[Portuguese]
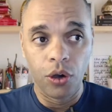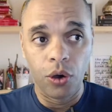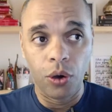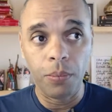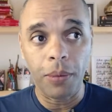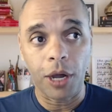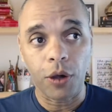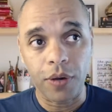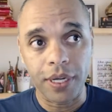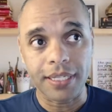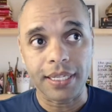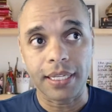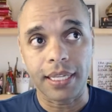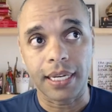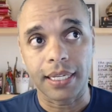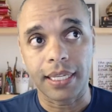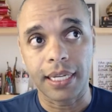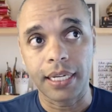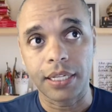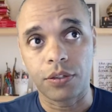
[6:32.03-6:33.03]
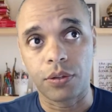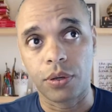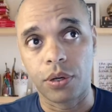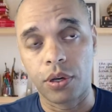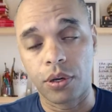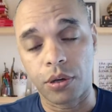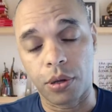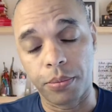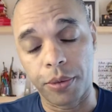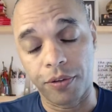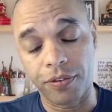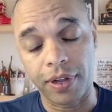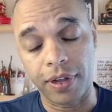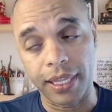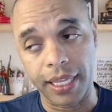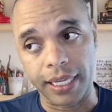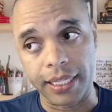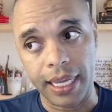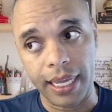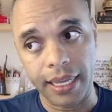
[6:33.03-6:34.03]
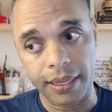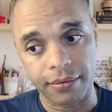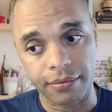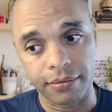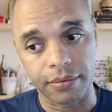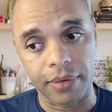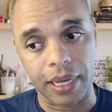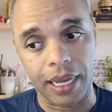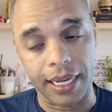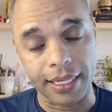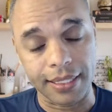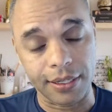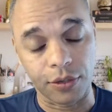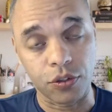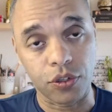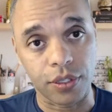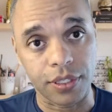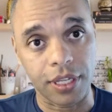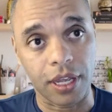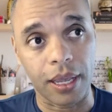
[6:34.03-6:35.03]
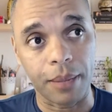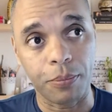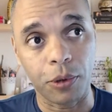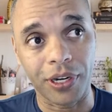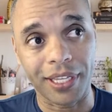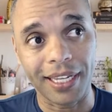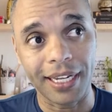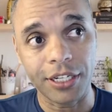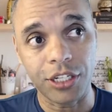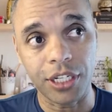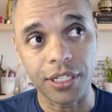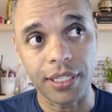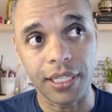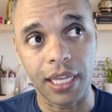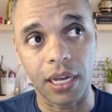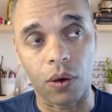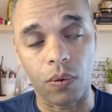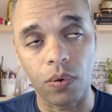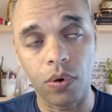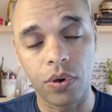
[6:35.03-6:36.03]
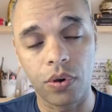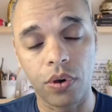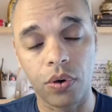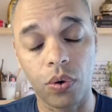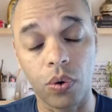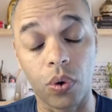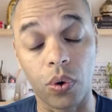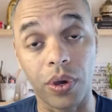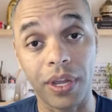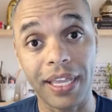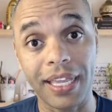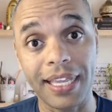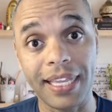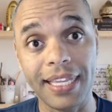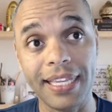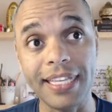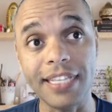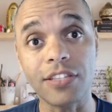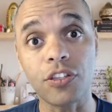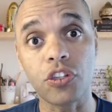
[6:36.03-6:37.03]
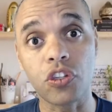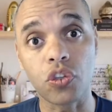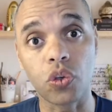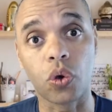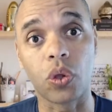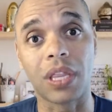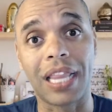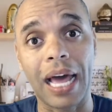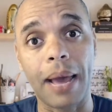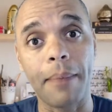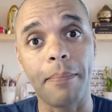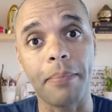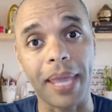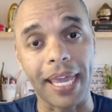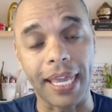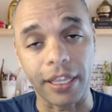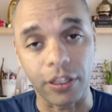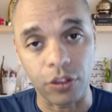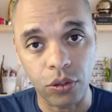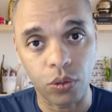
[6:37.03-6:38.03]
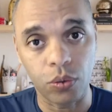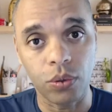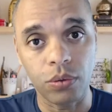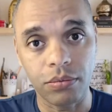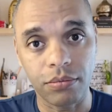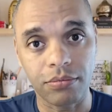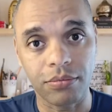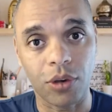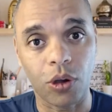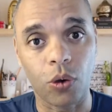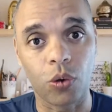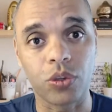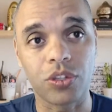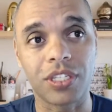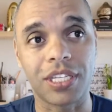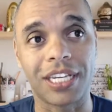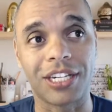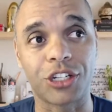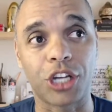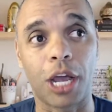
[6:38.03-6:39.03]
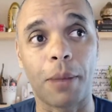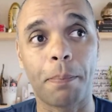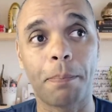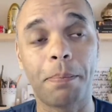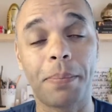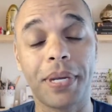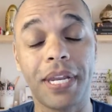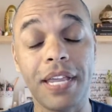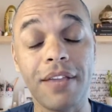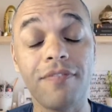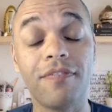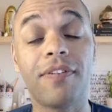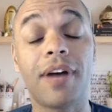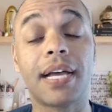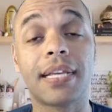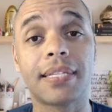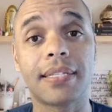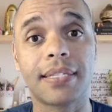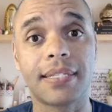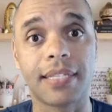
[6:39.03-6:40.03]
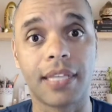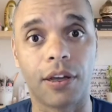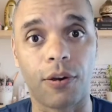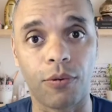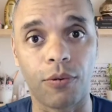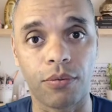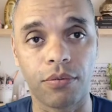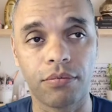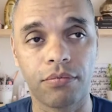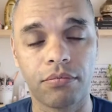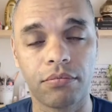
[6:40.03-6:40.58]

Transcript: Uma coisa, entretanto, como eu falei, né? A questão social é importante, então, o isolamento, ou seja, a privação